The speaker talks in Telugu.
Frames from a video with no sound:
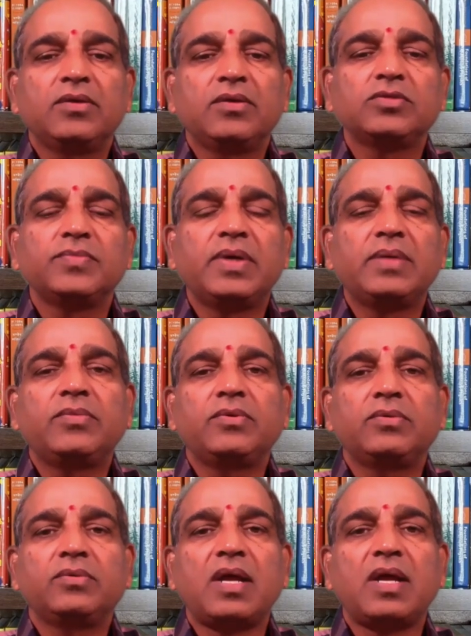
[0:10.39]
ఈరోజు మనము
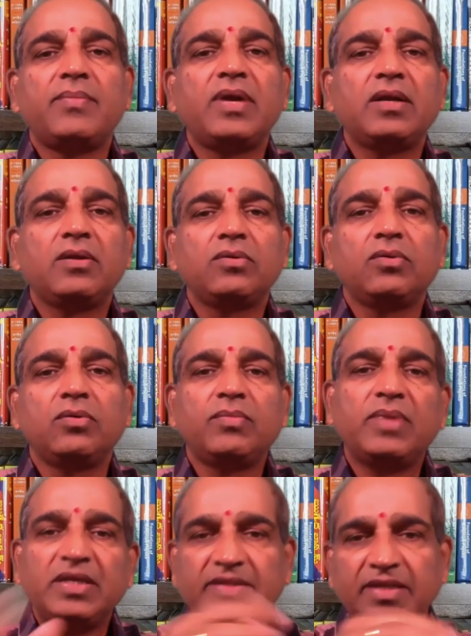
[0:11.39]
రామాయణంలో
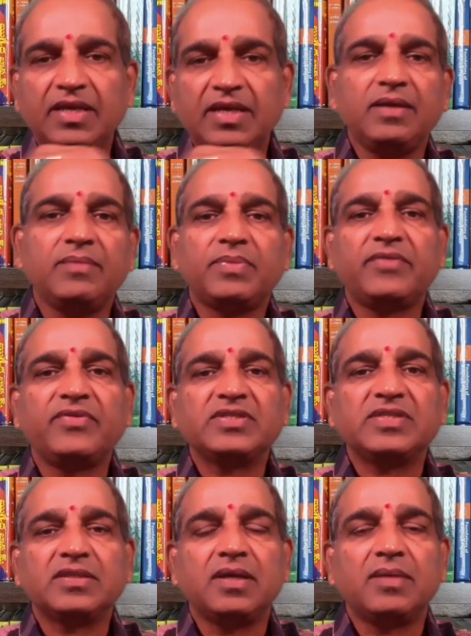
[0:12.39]
మళ్ళీ తిరిగి
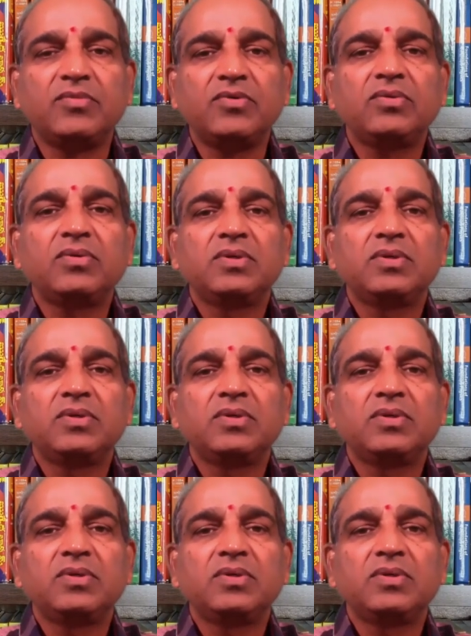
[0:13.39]
ప్రవేశిద్దాము